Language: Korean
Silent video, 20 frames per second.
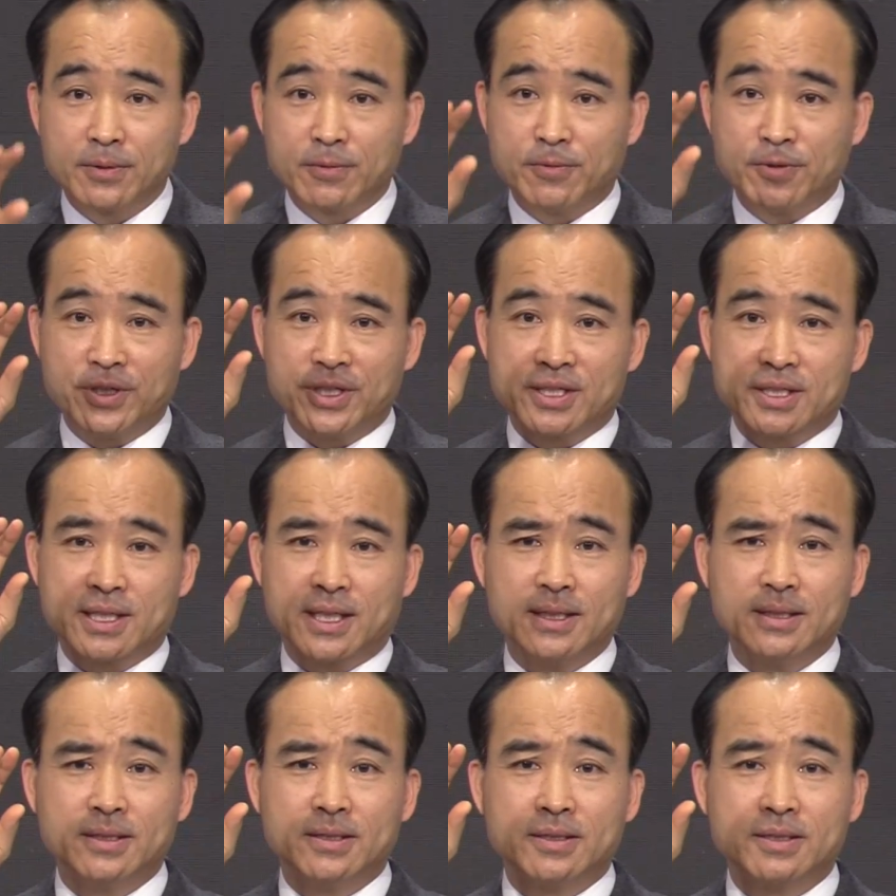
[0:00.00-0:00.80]
우리
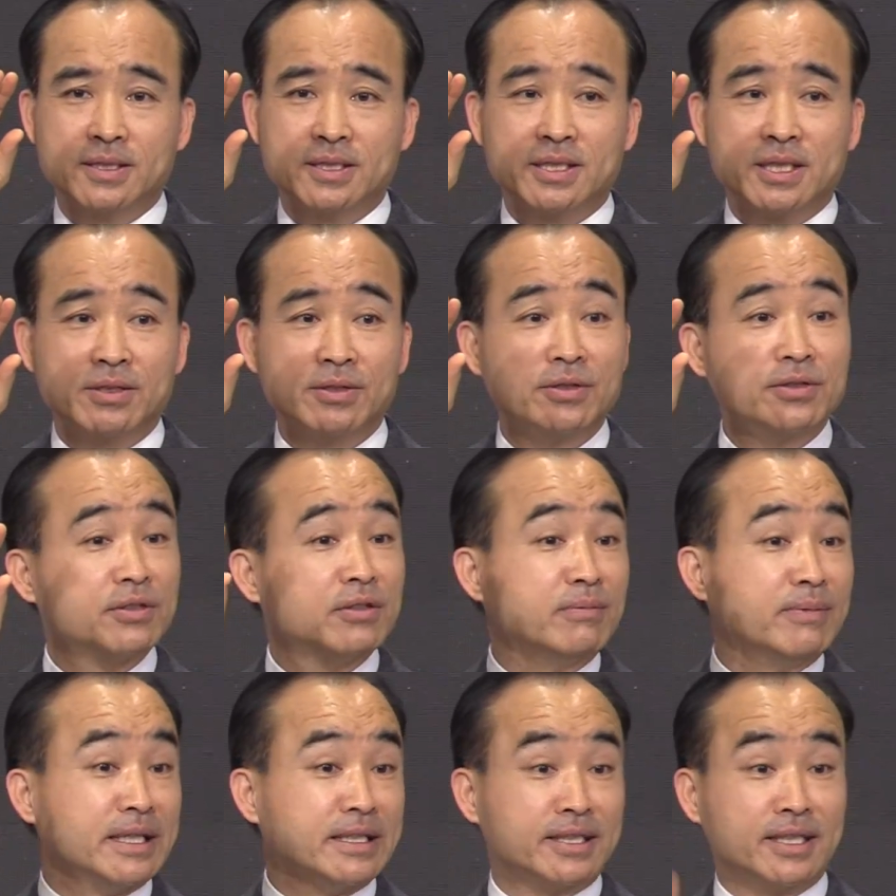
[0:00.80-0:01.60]

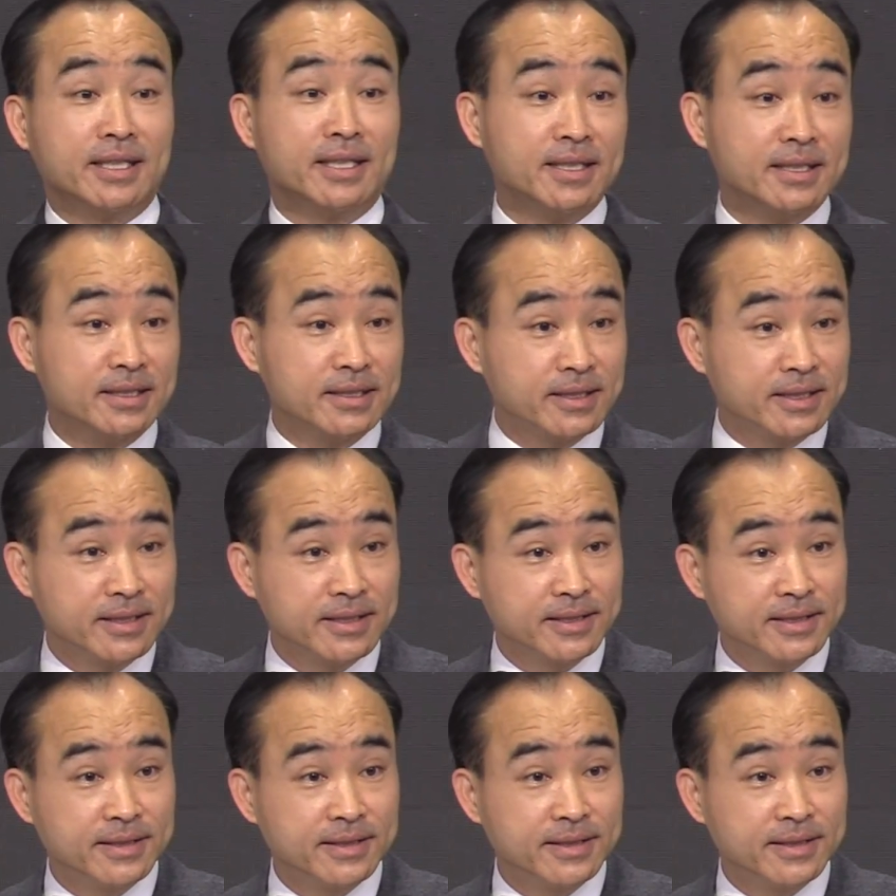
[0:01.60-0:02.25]
사역자들도 마찬가지예요.